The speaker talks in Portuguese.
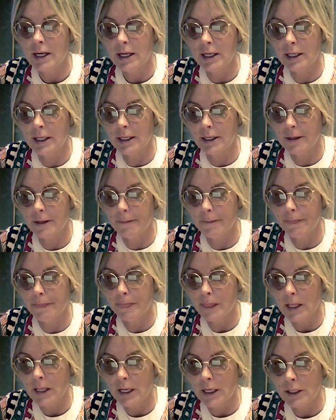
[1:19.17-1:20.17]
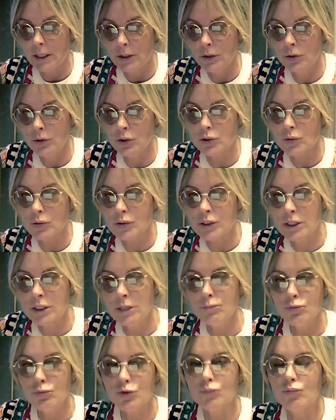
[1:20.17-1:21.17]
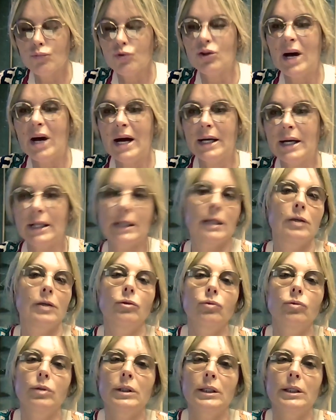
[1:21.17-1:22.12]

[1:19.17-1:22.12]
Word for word: Um, ehm, nós conseguimos mudar aquilo